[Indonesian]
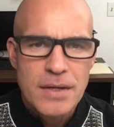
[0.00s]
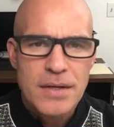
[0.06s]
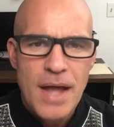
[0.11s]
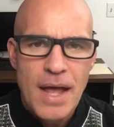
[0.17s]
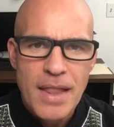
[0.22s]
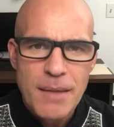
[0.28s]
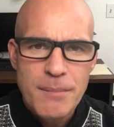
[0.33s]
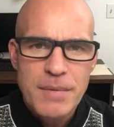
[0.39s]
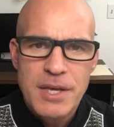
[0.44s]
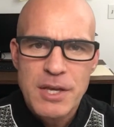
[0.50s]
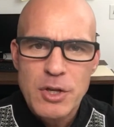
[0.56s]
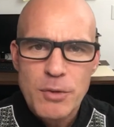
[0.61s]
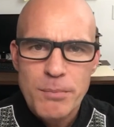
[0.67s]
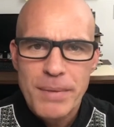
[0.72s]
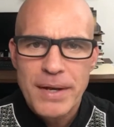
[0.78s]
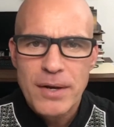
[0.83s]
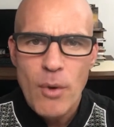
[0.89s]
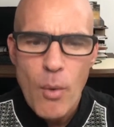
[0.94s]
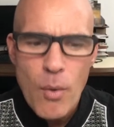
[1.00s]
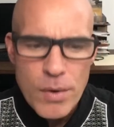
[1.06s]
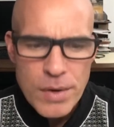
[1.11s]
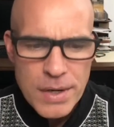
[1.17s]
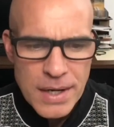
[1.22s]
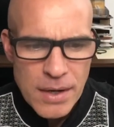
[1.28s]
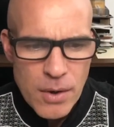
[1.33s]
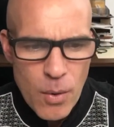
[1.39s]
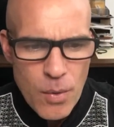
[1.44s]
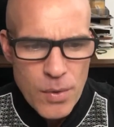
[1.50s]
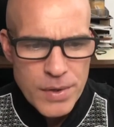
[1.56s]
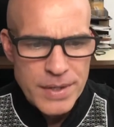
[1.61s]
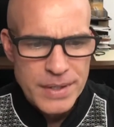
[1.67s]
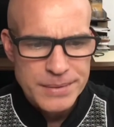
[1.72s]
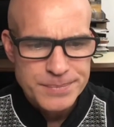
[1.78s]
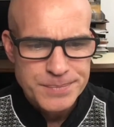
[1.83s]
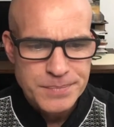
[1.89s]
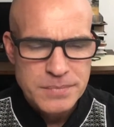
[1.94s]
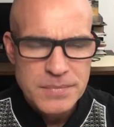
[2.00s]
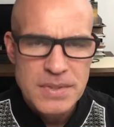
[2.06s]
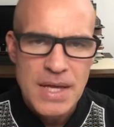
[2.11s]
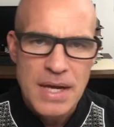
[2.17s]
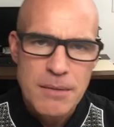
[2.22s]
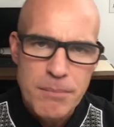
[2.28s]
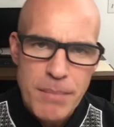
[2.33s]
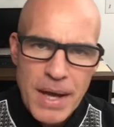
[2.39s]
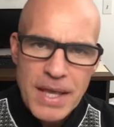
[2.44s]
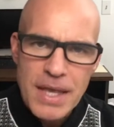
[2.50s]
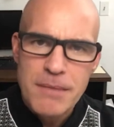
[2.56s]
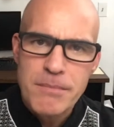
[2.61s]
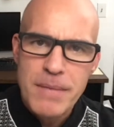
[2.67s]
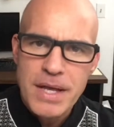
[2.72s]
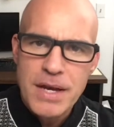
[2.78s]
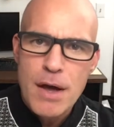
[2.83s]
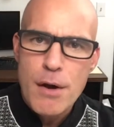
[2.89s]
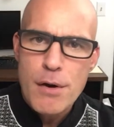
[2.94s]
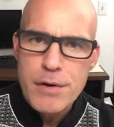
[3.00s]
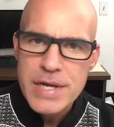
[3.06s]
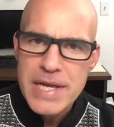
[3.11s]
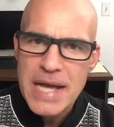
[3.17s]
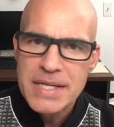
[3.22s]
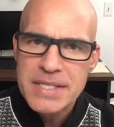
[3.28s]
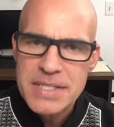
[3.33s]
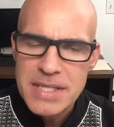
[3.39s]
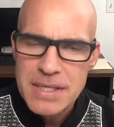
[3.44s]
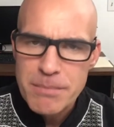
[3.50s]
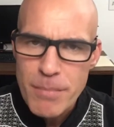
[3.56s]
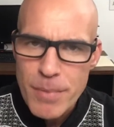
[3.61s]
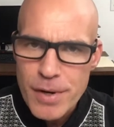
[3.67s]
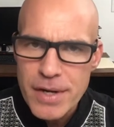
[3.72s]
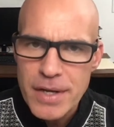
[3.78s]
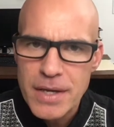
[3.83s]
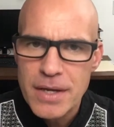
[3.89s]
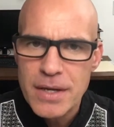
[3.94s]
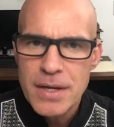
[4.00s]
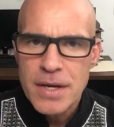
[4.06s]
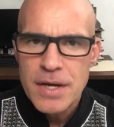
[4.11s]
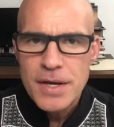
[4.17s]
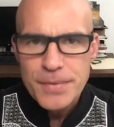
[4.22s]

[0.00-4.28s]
dalam kehidupan orang-orang dan bagaimana reaksi mereka